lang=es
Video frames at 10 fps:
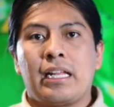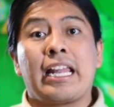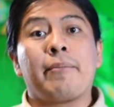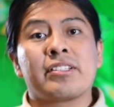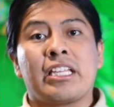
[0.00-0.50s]
la
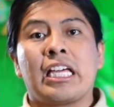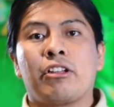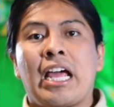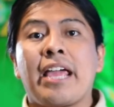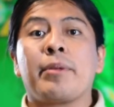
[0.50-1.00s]

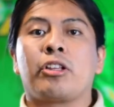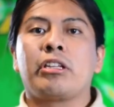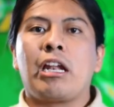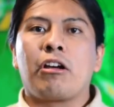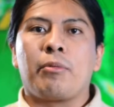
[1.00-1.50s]
investigadora invitó a
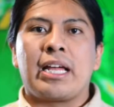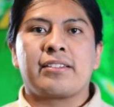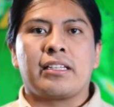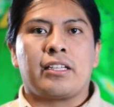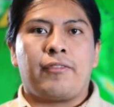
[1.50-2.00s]
toda la comunidad
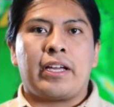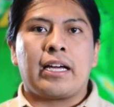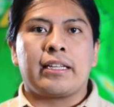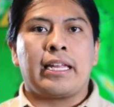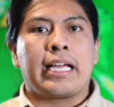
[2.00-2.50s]

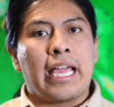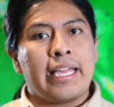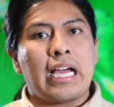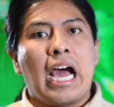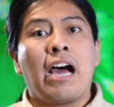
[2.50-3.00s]
científica del
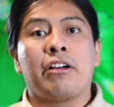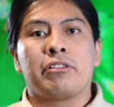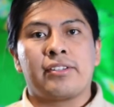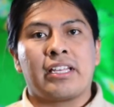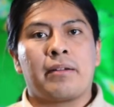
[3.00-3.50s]
ICAIC a
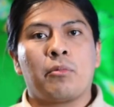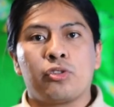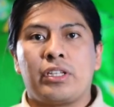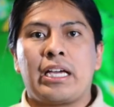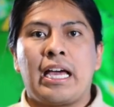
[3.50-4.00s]
utilizar
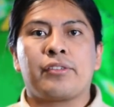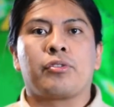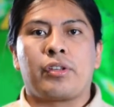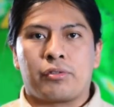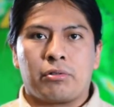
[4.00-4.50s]
música en
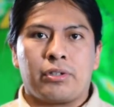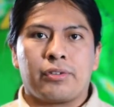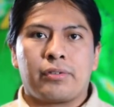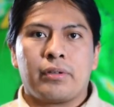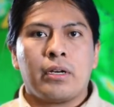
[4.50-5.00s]
sus
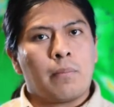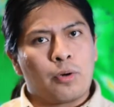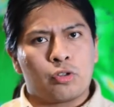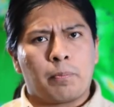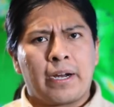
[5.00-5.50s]
estudios.
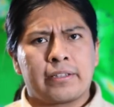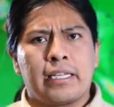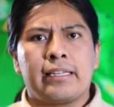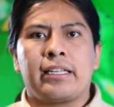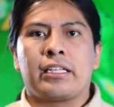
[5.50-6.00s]
Por su
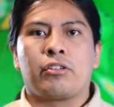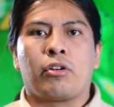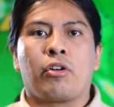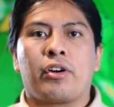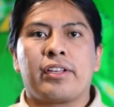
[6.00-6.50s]
parte, el director
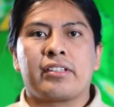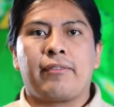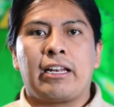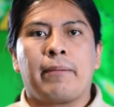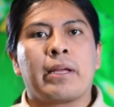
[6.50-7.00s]
Jorge
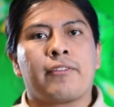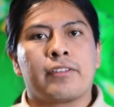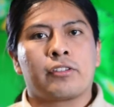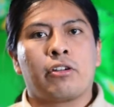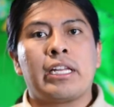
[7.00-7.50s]
Zavala
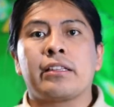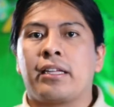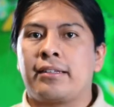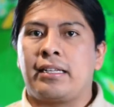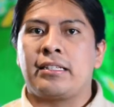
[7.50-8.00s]
manifestó el
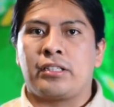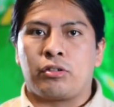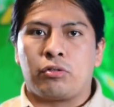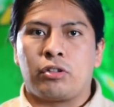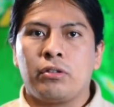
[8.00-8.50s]
interés del
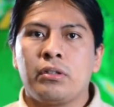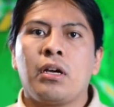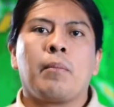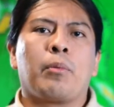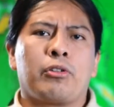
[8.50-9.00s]
instituto
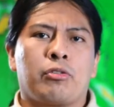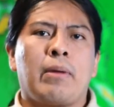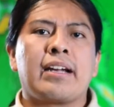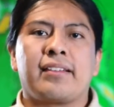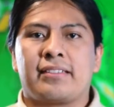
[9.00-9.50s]
por
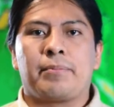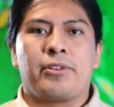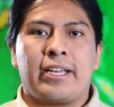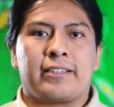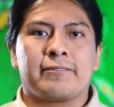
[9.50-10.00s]
sumarse a este
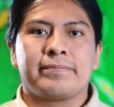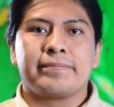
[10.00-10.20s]
proyecto.